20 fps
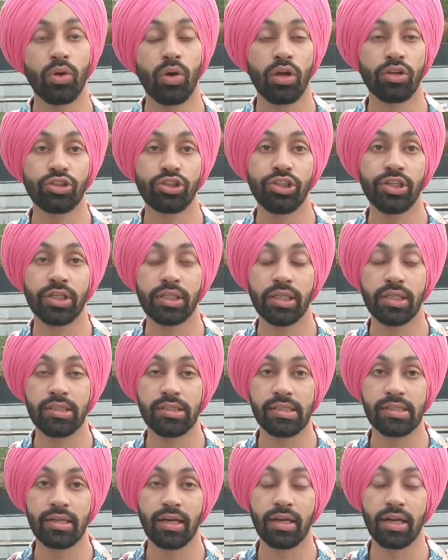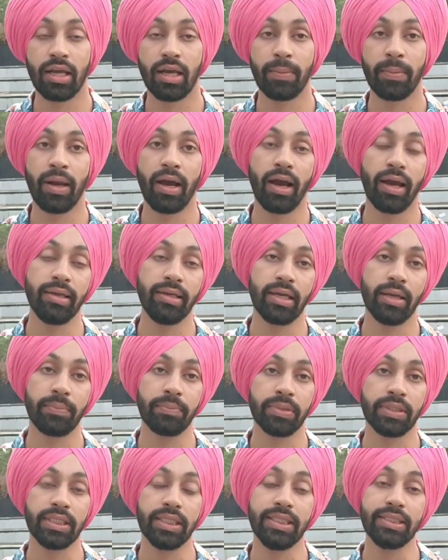को लॉन्च किया था जिसका नाम है आई
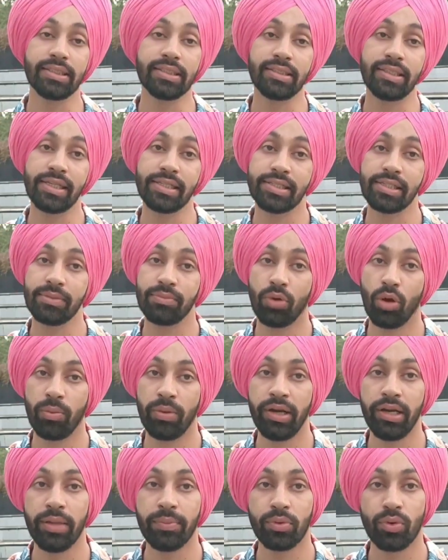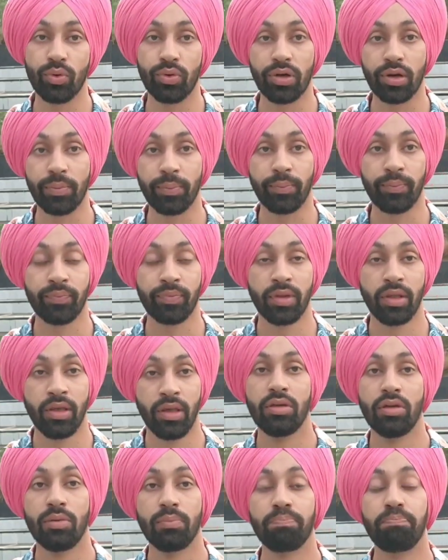इंटरनेशनल मोबिलिटी प्रोग्राम
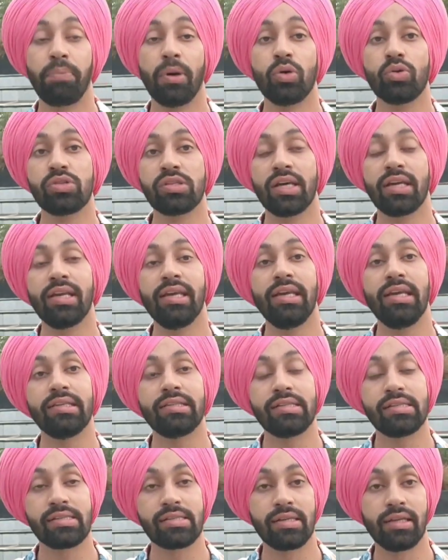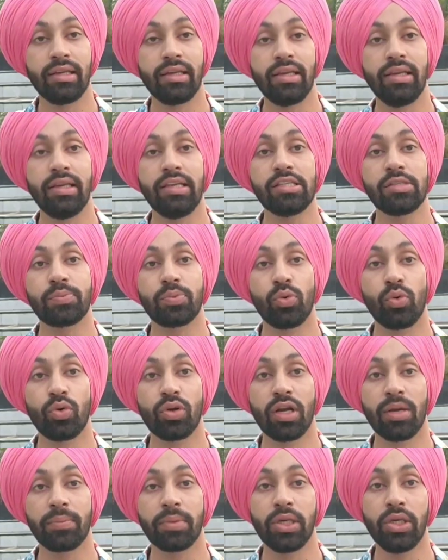बहुत सारे एजेंट्स ने इस
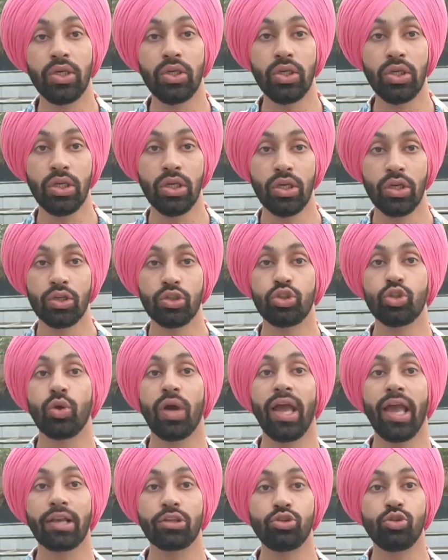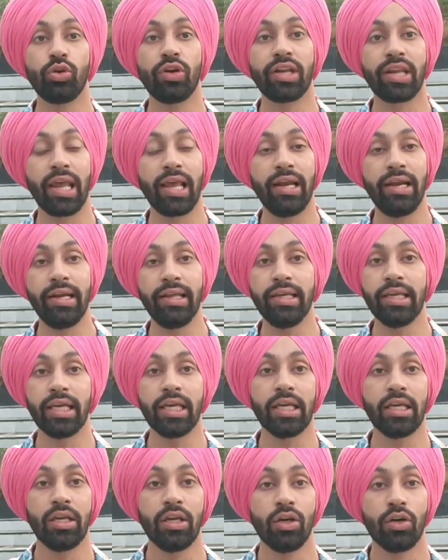प्रोग्राम की जो एक्चुअल रियलिटी
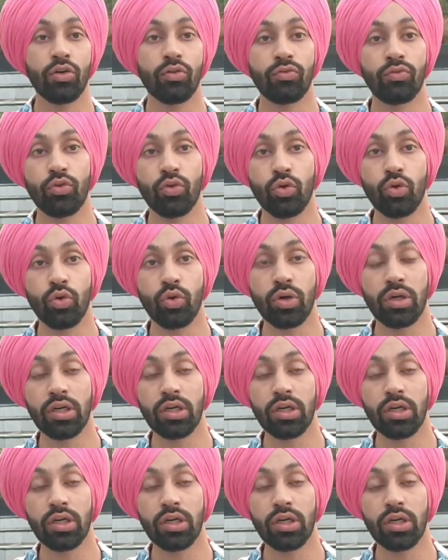है वो